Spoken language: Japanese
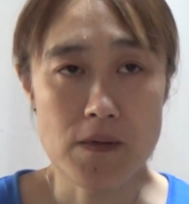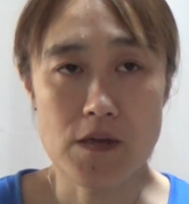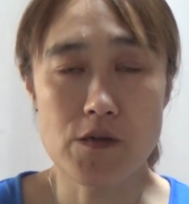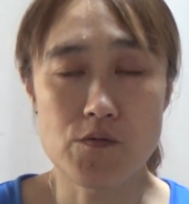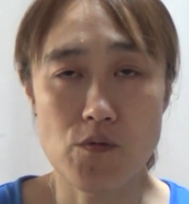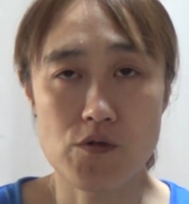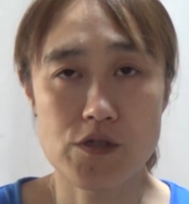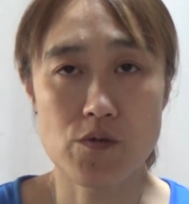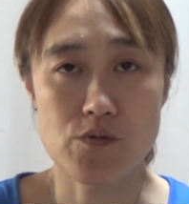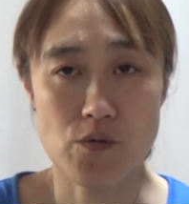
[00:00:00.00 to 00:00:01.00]
昼、お
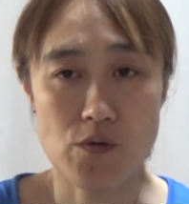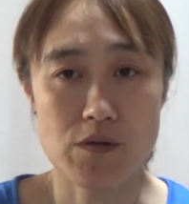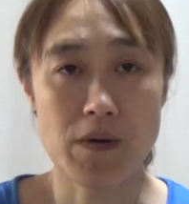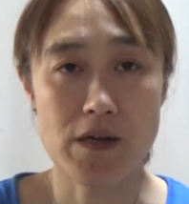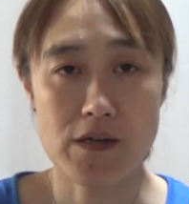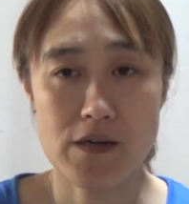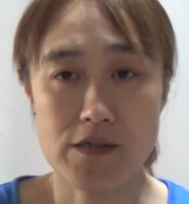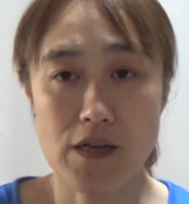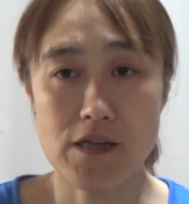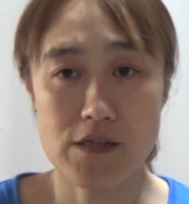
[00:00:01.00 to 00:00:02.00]
仕事、今、
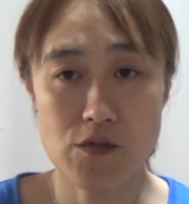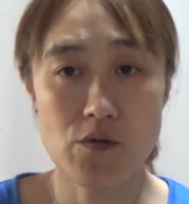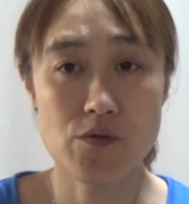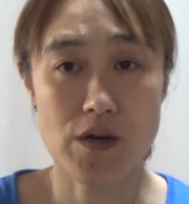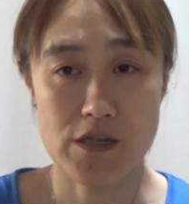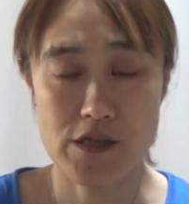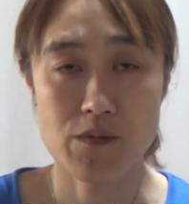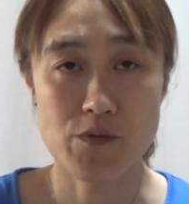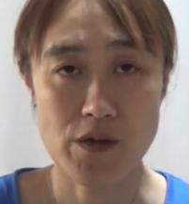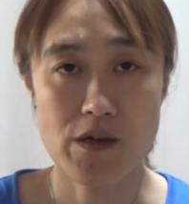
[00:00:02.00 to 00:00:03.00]
最近日本の会社
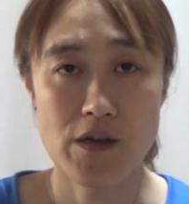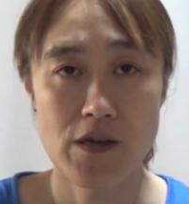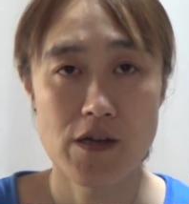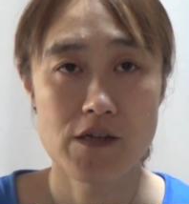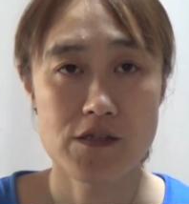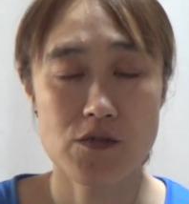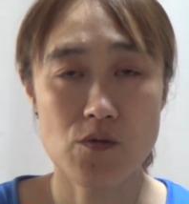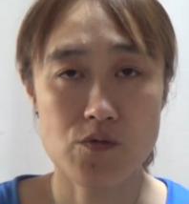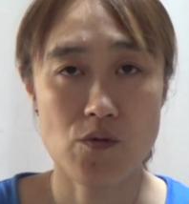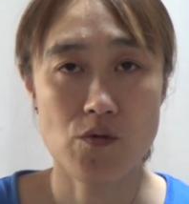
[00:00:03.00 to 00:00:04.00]
でもね、仕
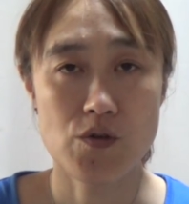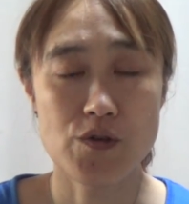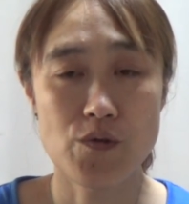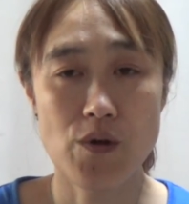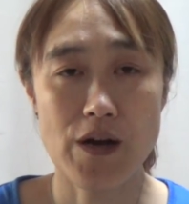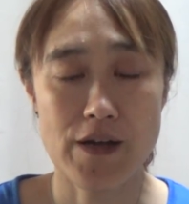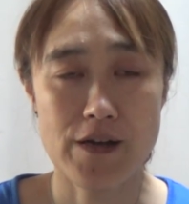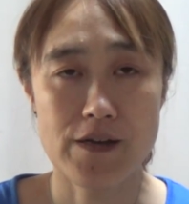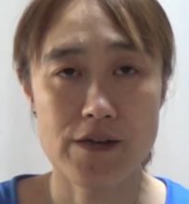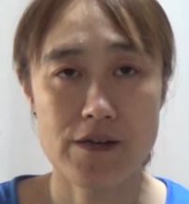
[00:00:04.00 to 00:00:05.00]
事、お昼ご飯、
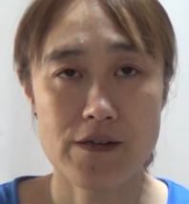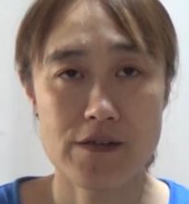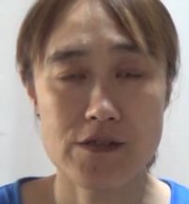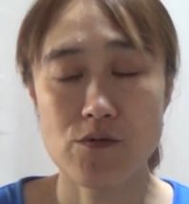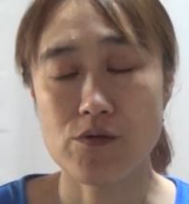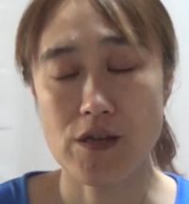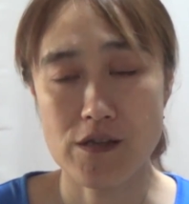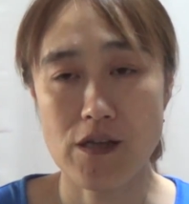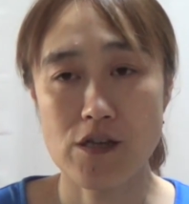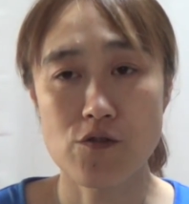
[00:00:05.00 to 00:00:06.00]
仕事
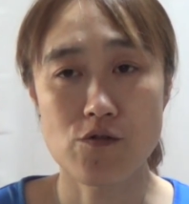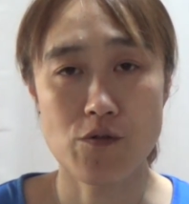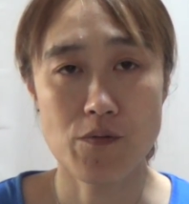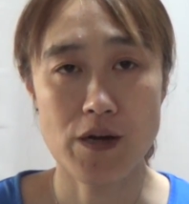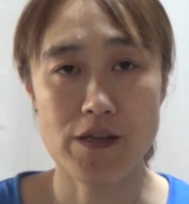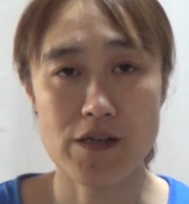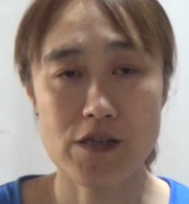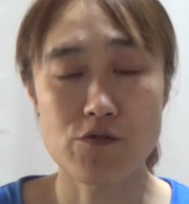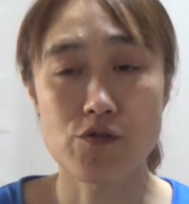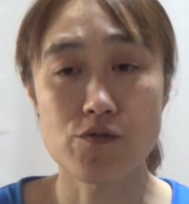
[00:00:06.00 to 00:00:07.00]
やって、昼の間、
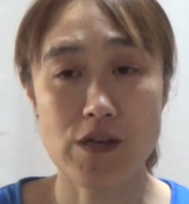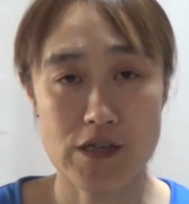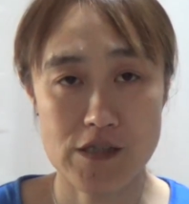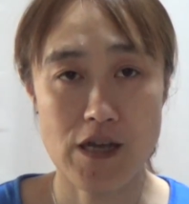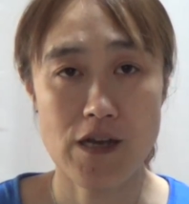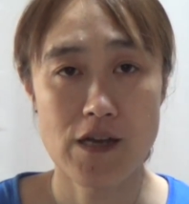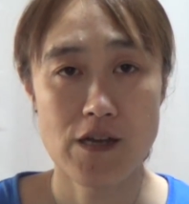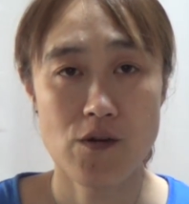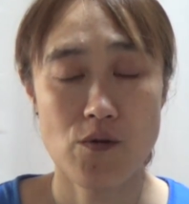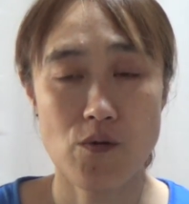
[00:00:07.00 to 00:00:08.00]
昼休憩して、
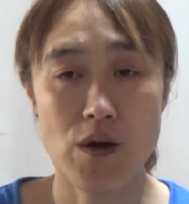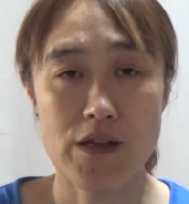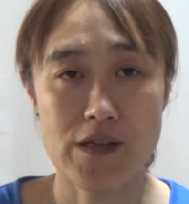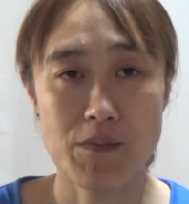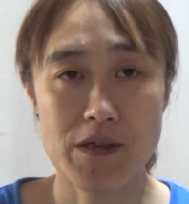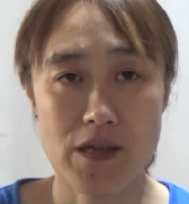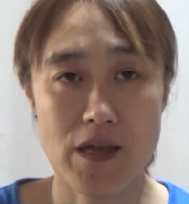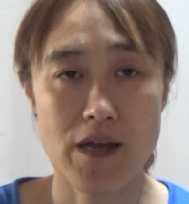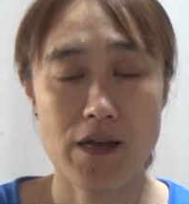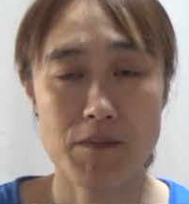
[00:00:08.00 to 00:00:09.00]
ご飯食べ
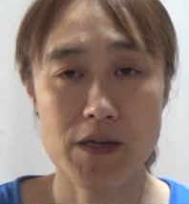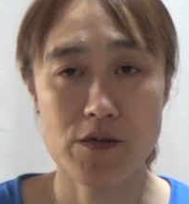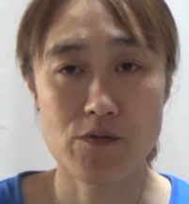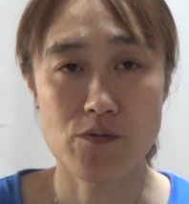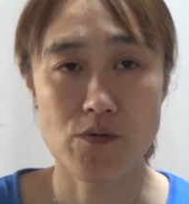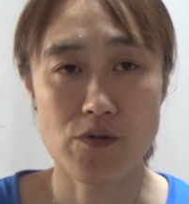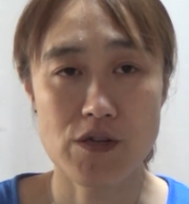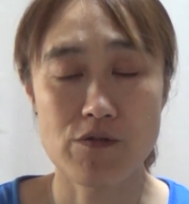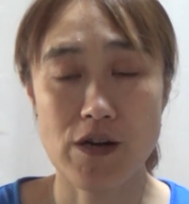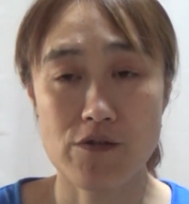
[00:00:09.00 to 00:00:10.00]
て、まあ、昼の、
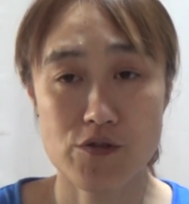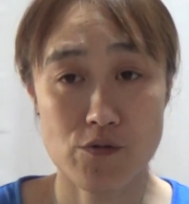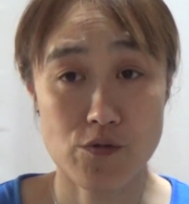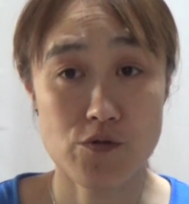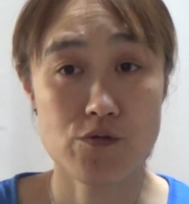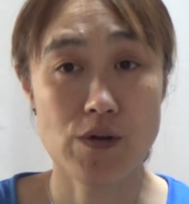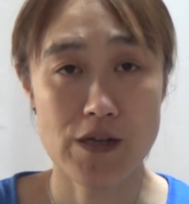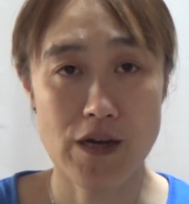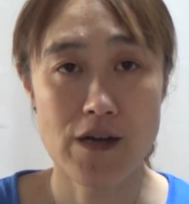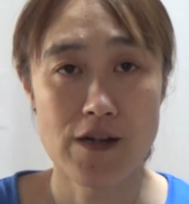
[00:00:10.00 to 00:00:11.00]
昼からの仕事に就く
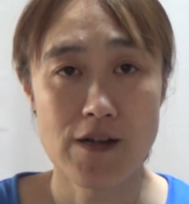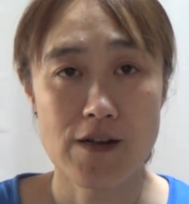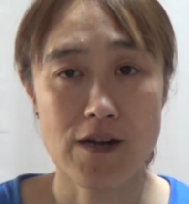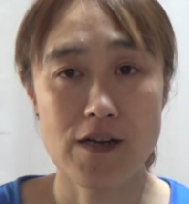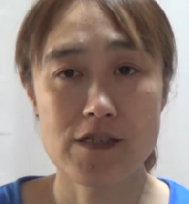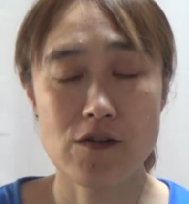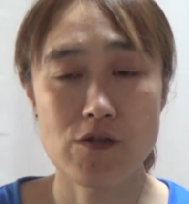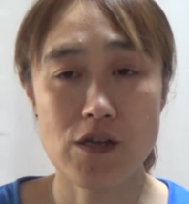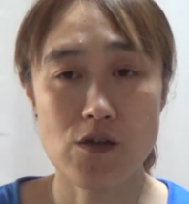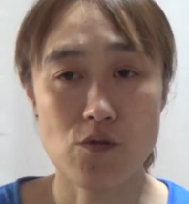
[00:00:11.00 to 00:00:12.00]
間、会社
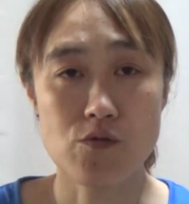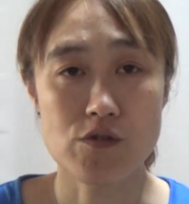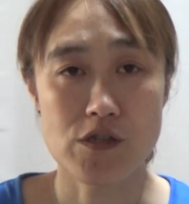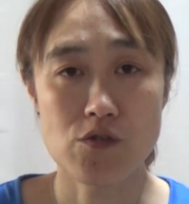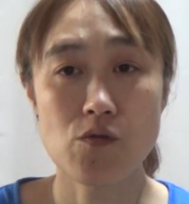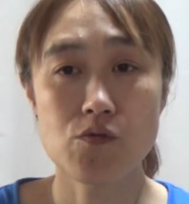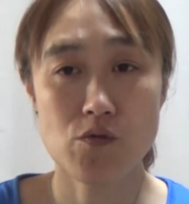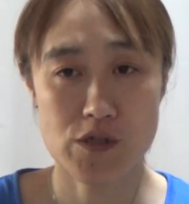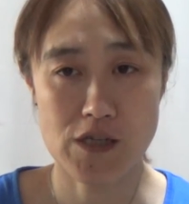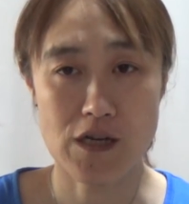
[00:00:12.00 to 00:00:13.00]
の電気を落として、消
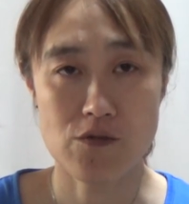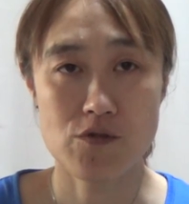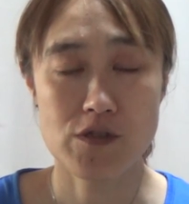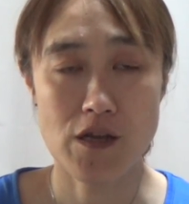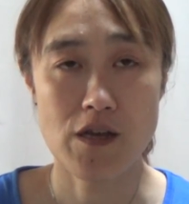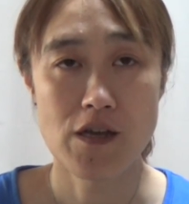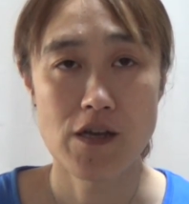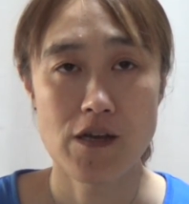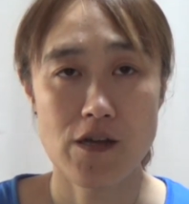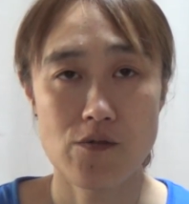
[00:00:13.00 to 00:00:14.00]
灯時間として、
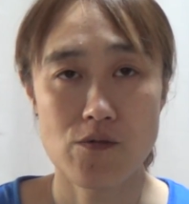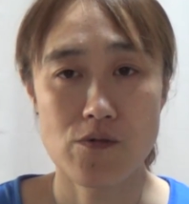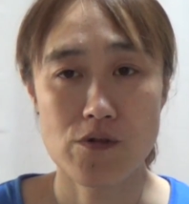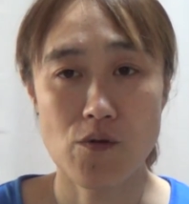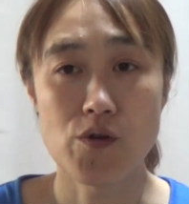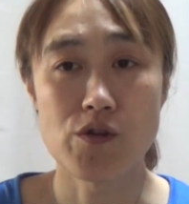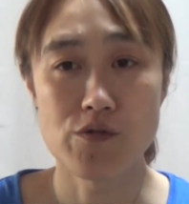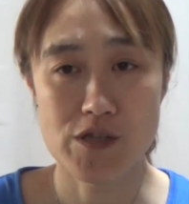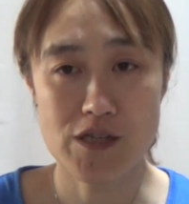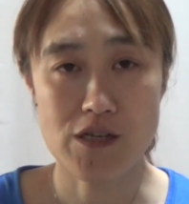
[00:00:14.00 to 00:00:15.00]
あの、お
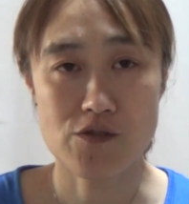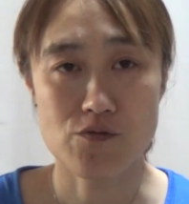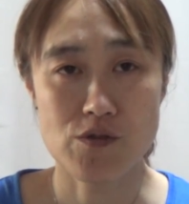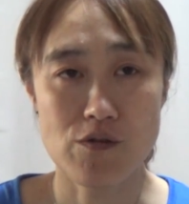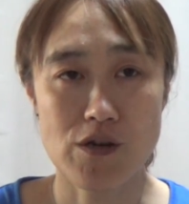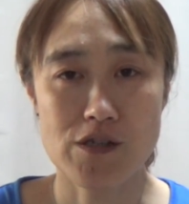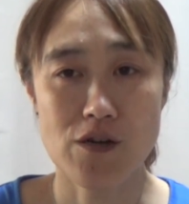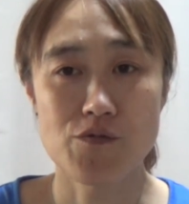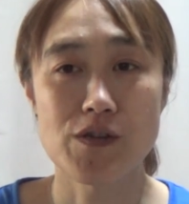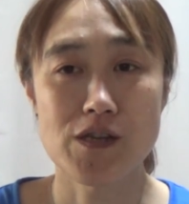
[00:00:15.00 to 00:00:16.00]
昼寝時間作ってる会社
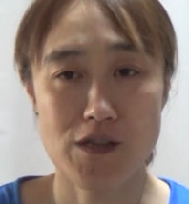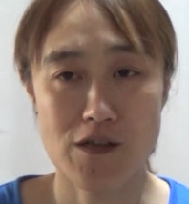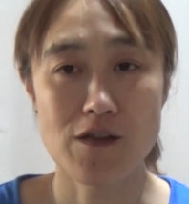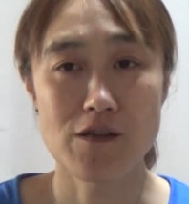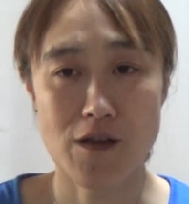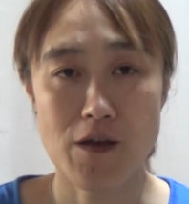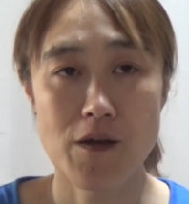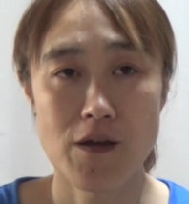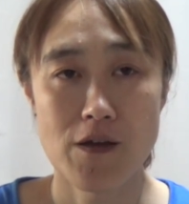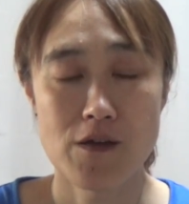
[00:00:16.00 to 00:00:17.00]
が増えてきてんねんて。
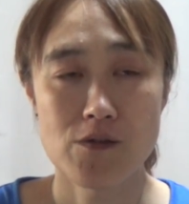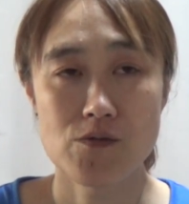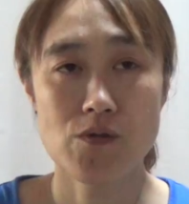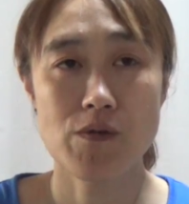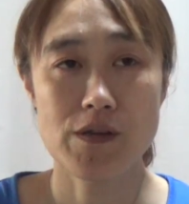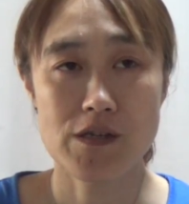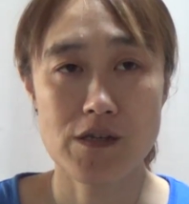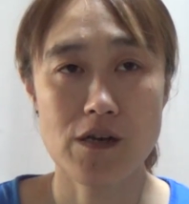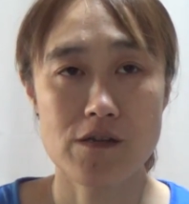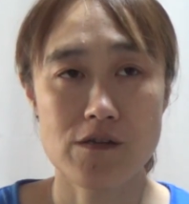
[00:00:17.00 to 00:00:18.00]
それは
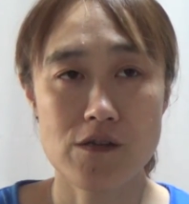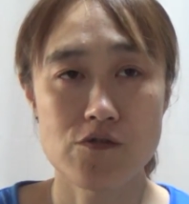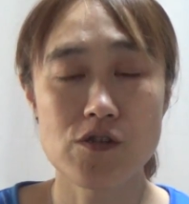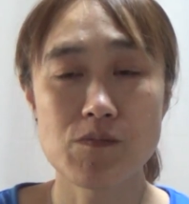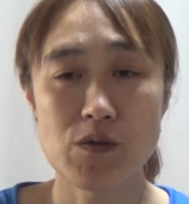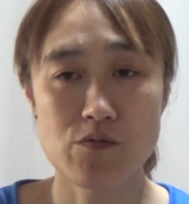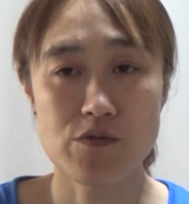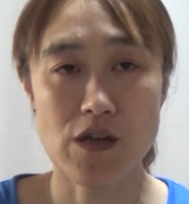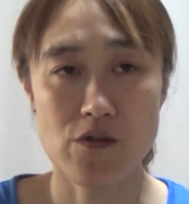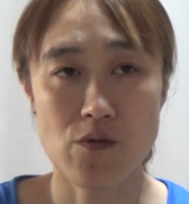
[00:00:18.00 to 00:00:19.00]
何かって言ったら、睡眠
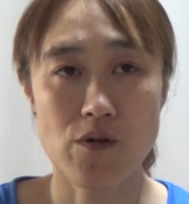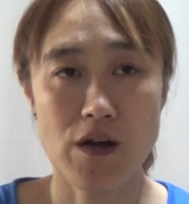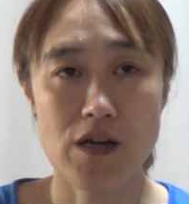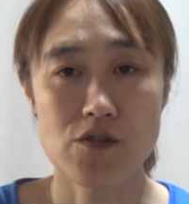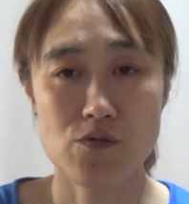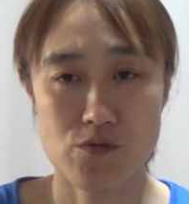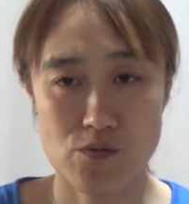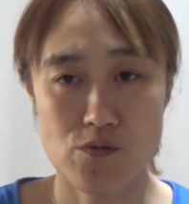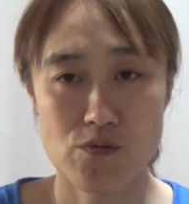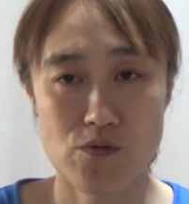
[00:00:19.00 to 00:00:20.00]
負債を解消す
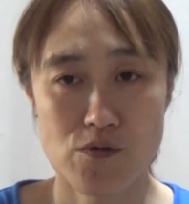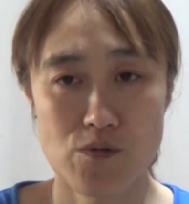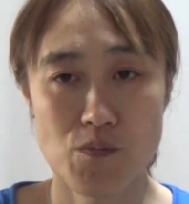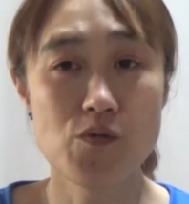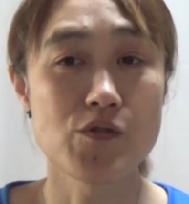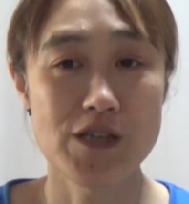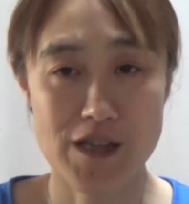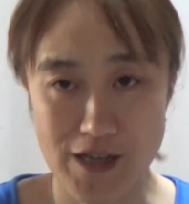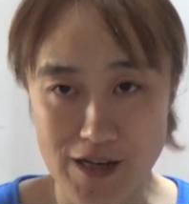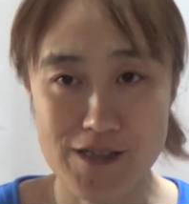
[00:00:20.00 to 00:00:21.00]
るものじゃ
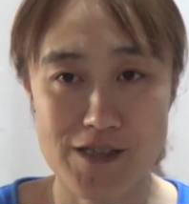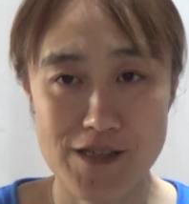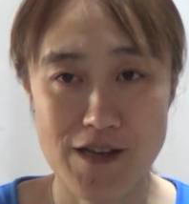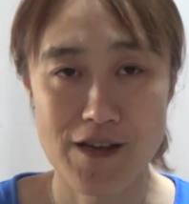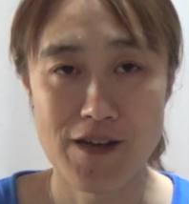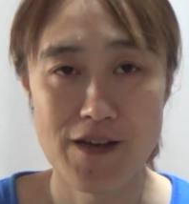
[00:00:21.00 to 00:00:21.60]
ないらしいね。